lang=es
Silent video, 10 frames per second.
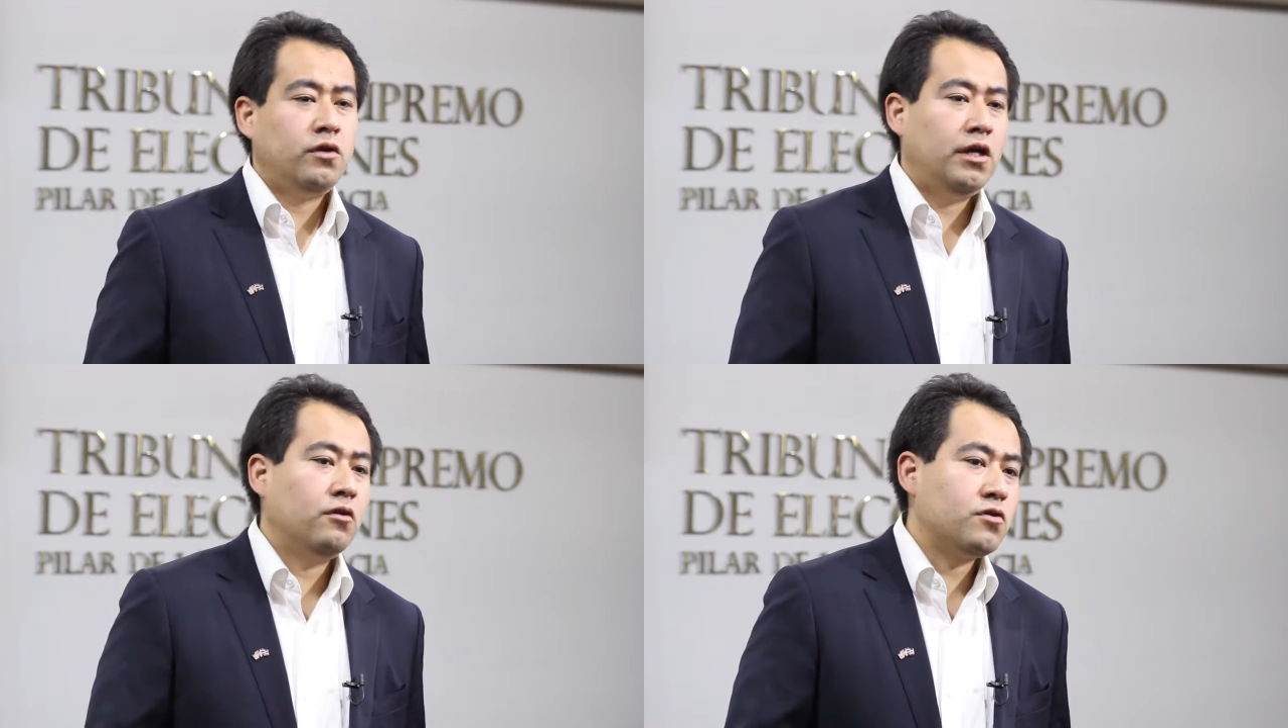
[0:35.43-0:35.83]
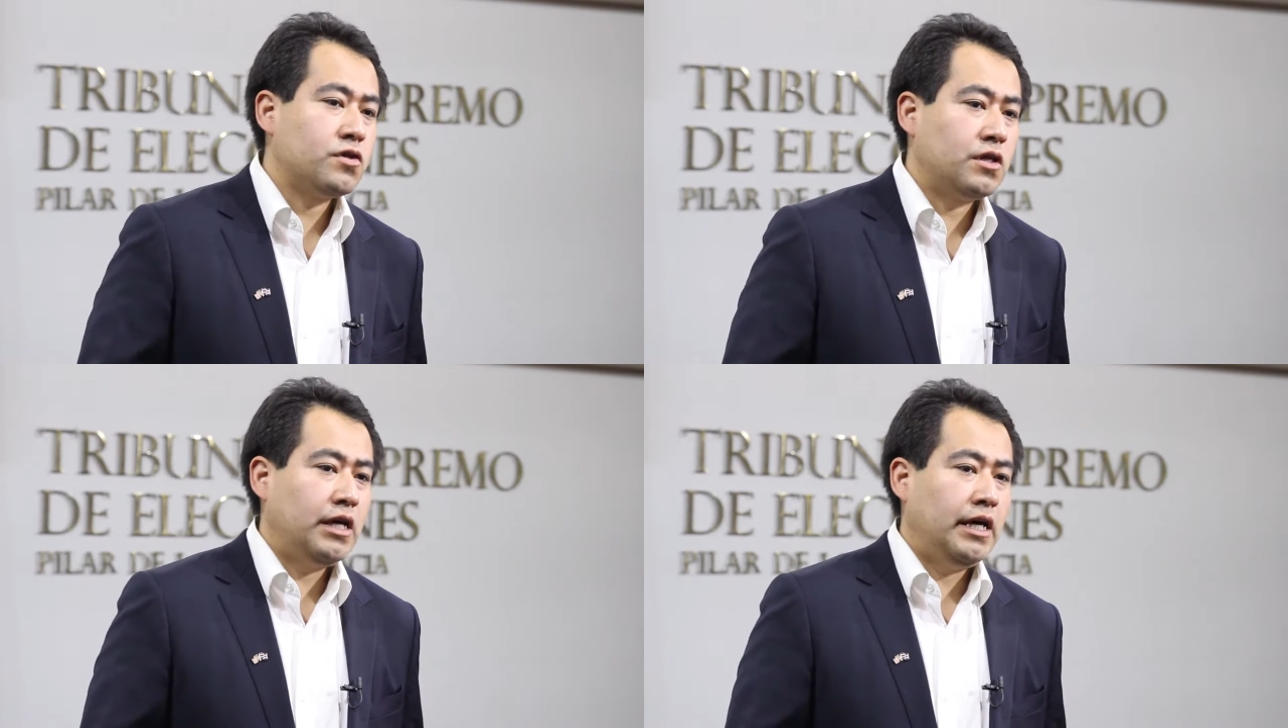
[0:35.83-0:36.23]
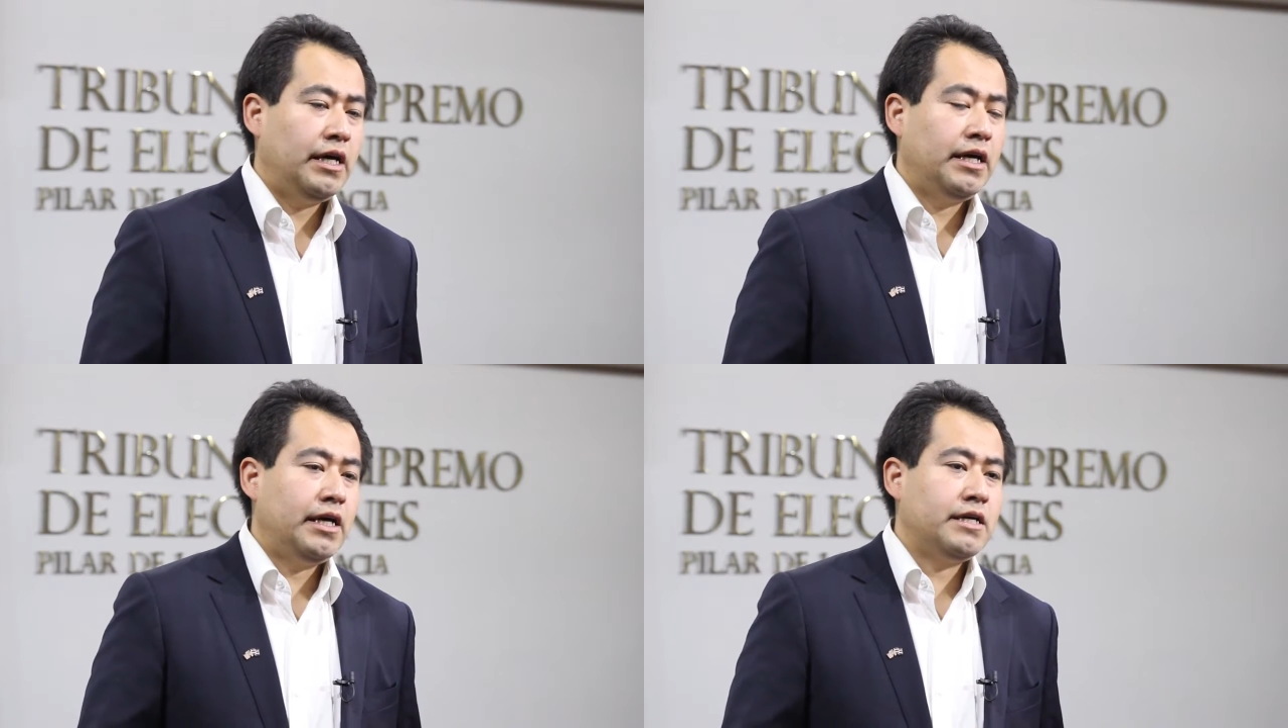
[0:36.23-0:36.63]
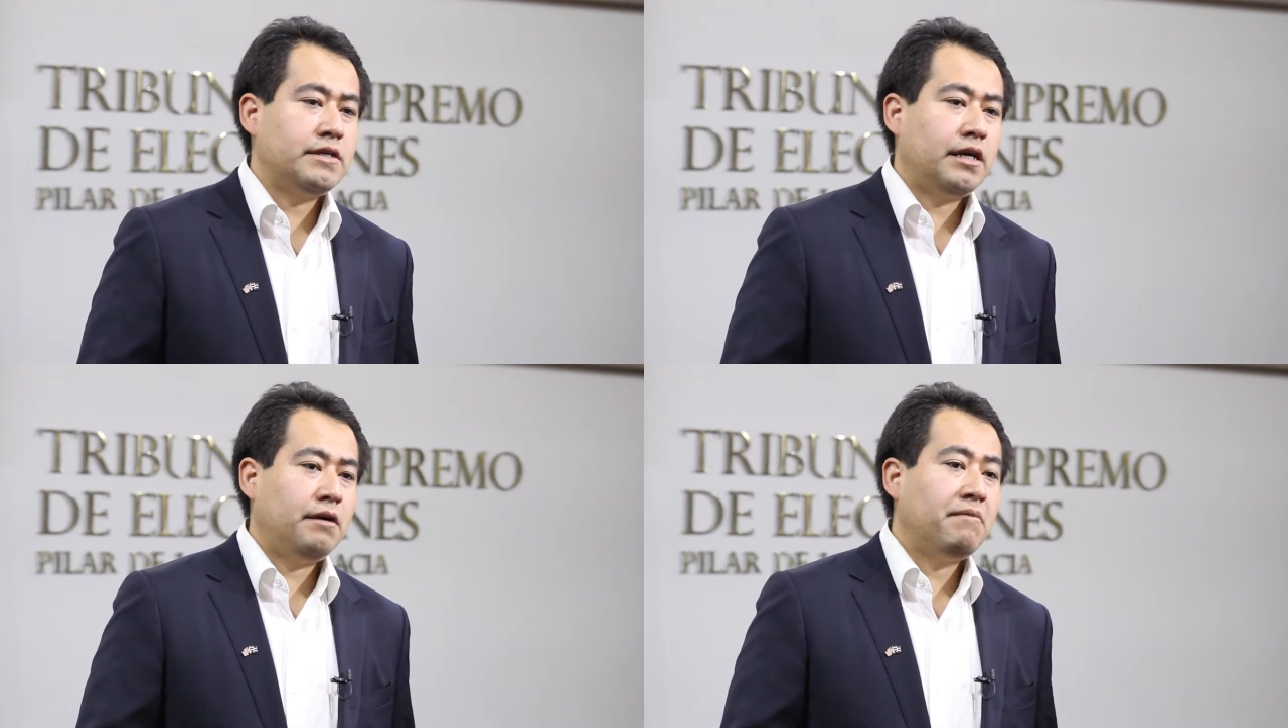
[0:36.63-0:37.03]
Unidos eh,
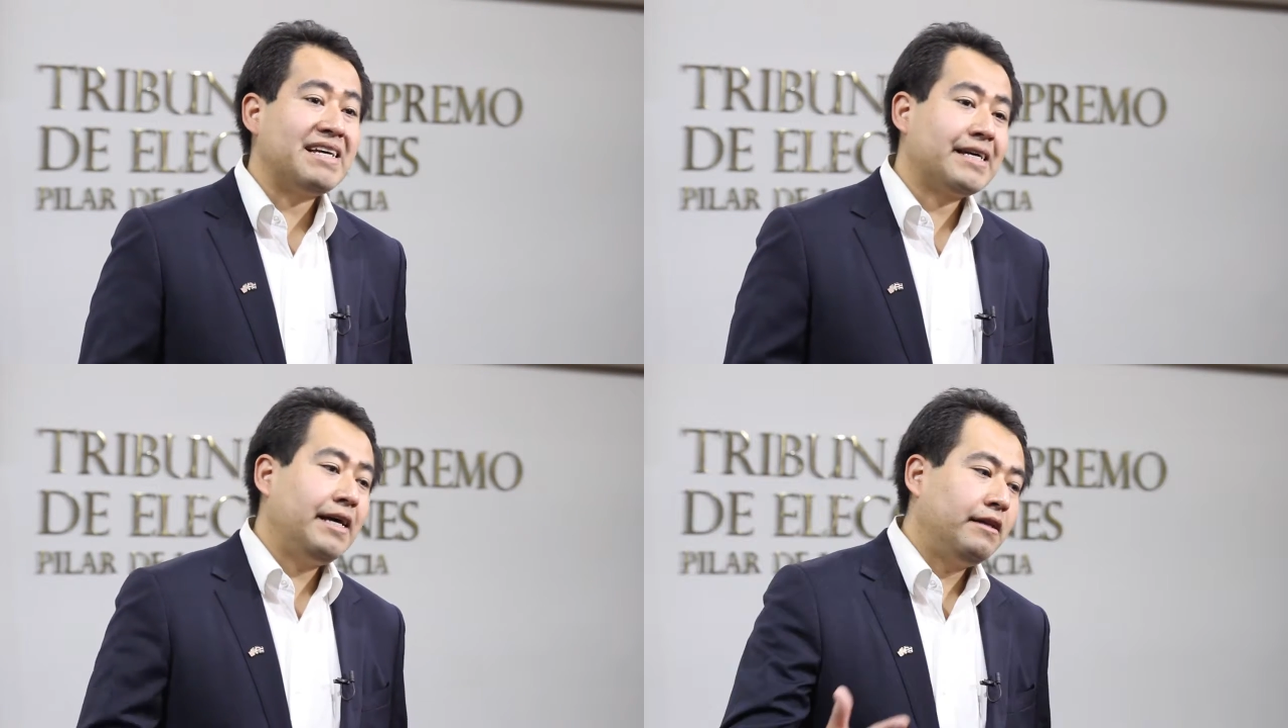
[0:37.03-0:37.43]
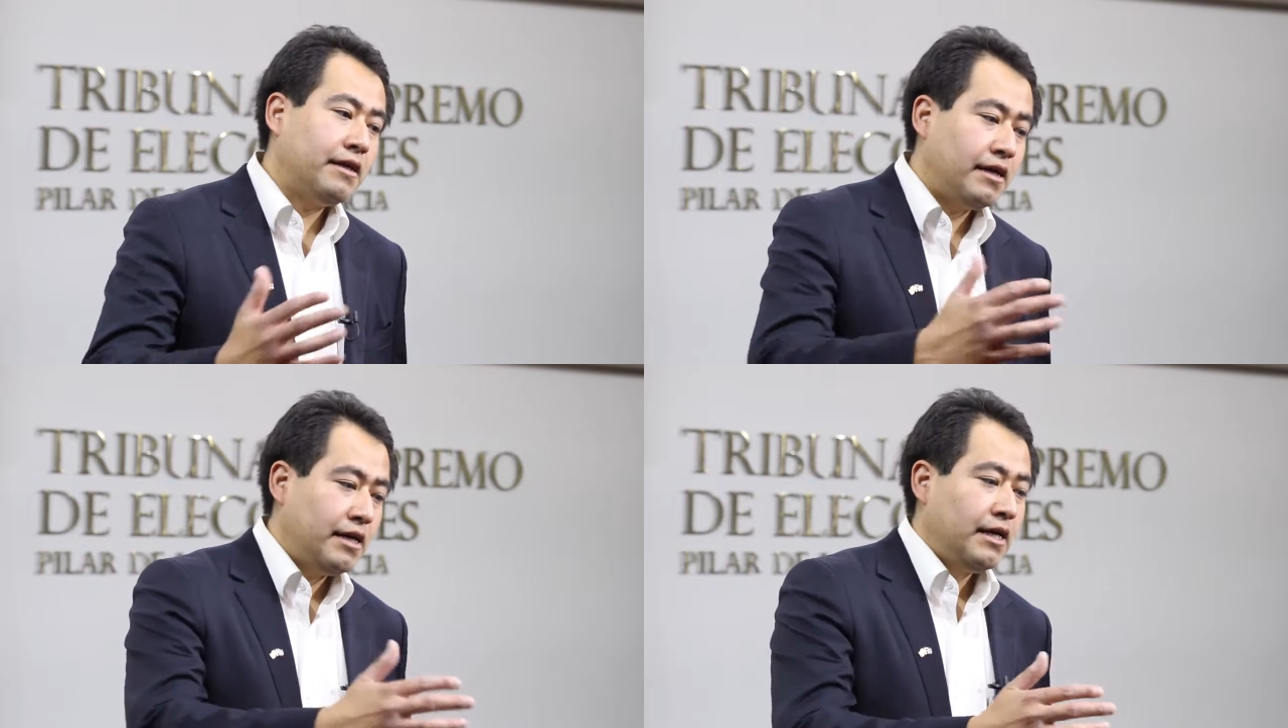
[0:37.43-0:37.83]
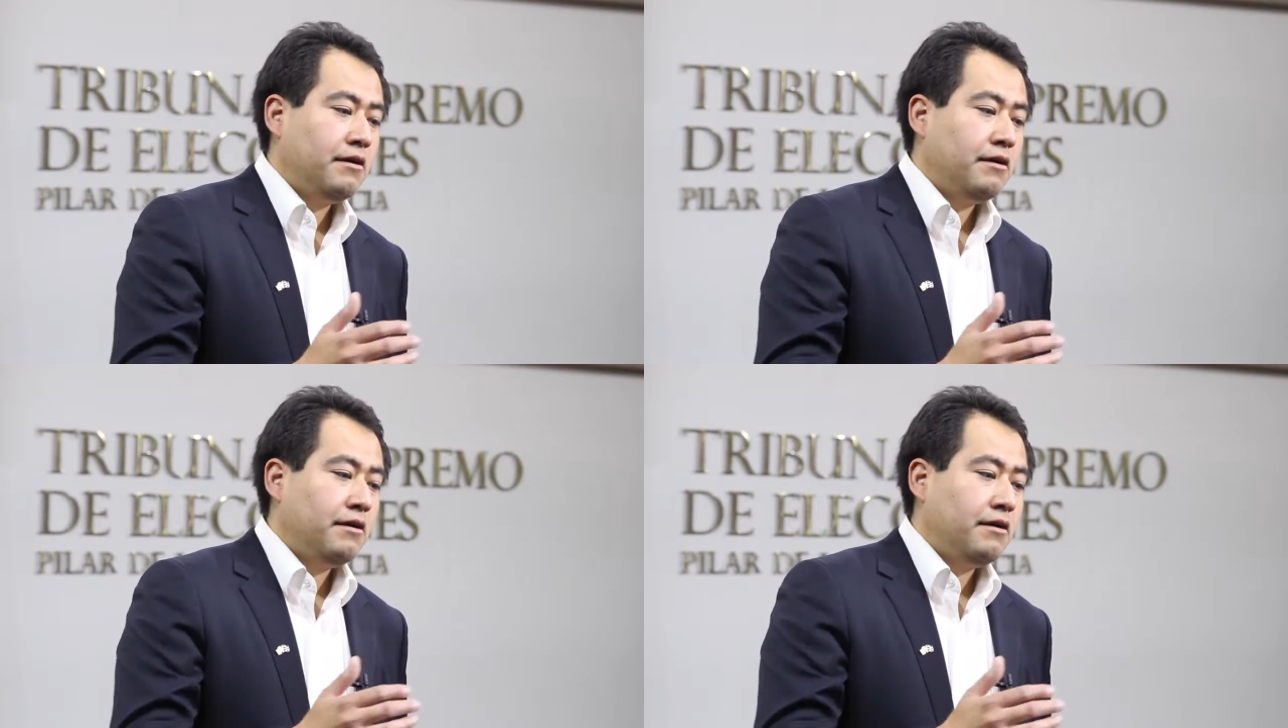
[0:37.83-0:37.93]
es que más gente